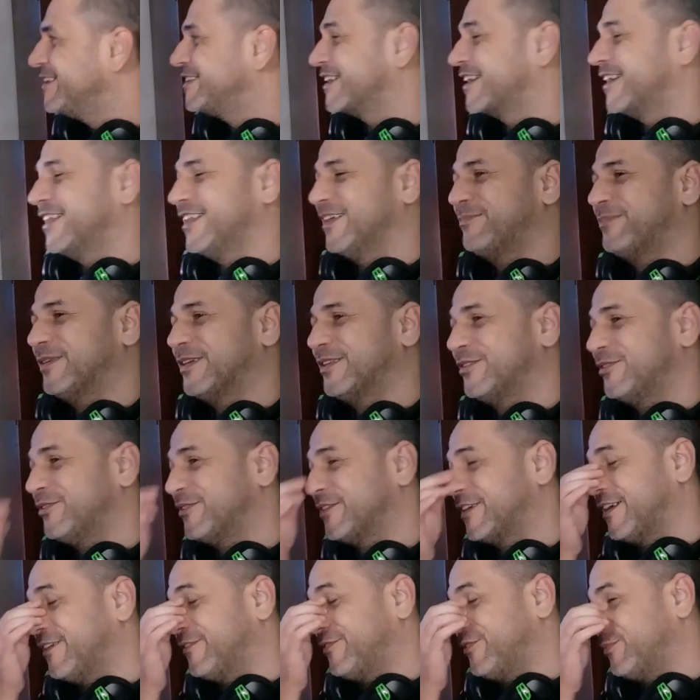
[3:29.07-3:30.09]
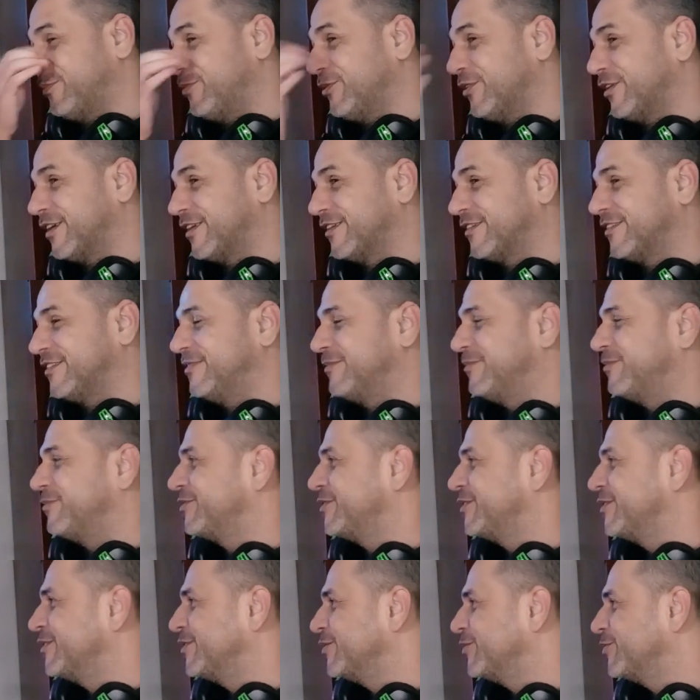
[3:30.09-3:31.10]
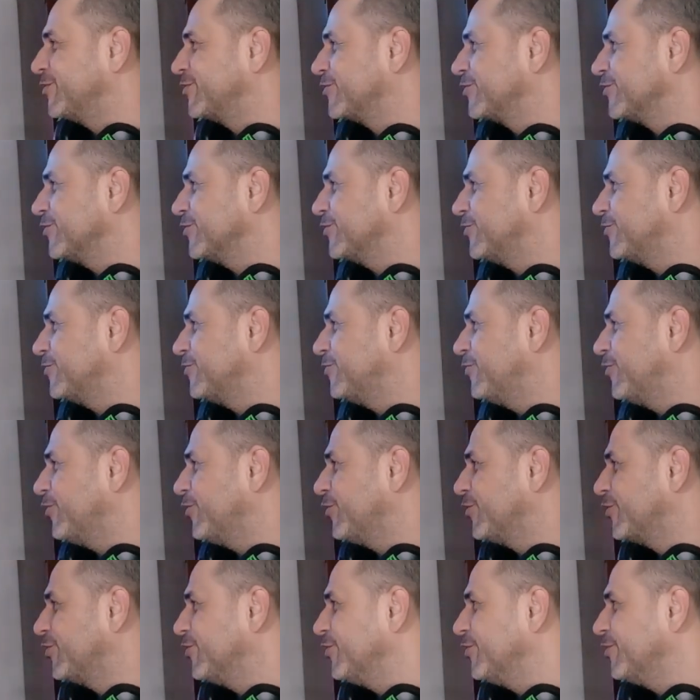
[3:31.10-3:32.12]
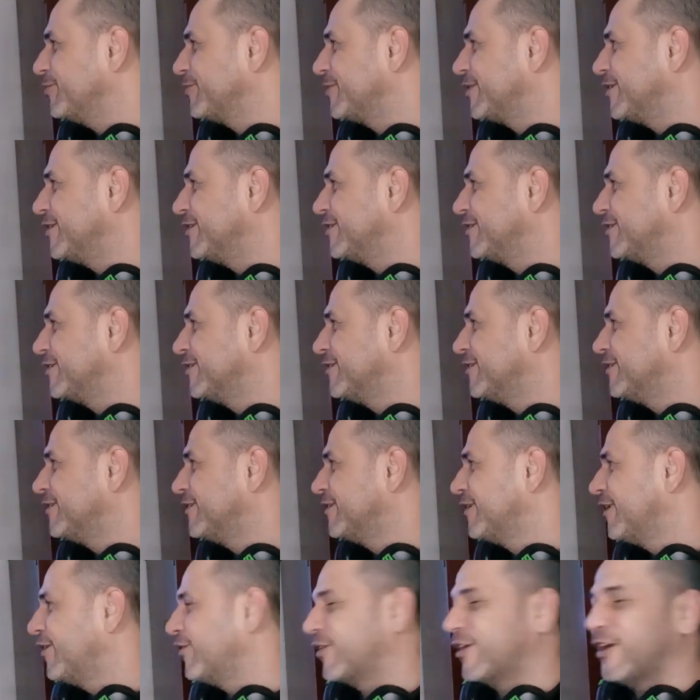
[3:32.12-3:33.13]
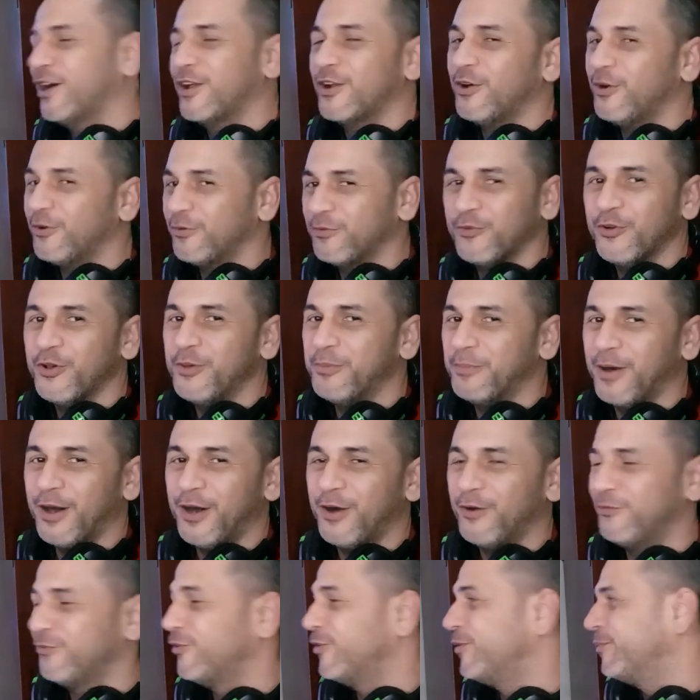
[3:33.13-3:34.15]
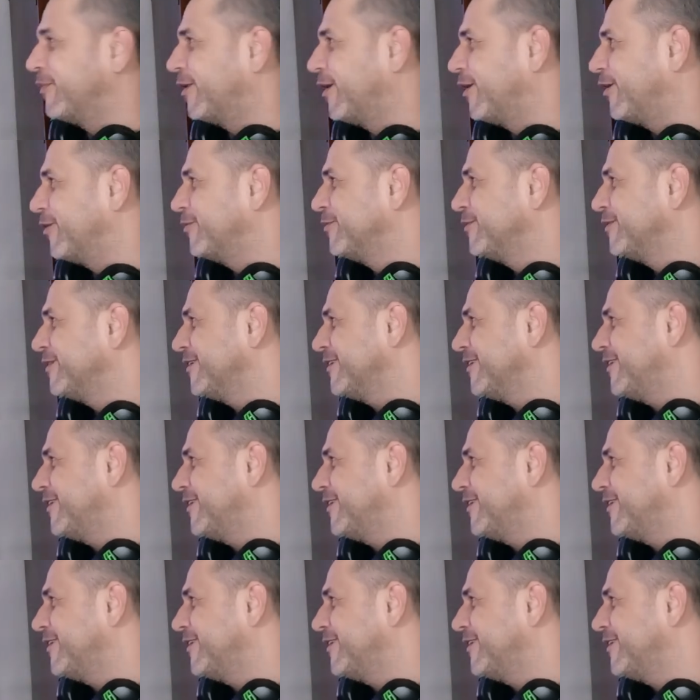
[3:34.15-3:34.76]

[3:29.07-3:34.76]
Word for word: Aí cheguei lá pra trocar. Falei, pô, cara, você me vendeu um jogo pornô, mano. O cara, oh, foi mal, foi mal.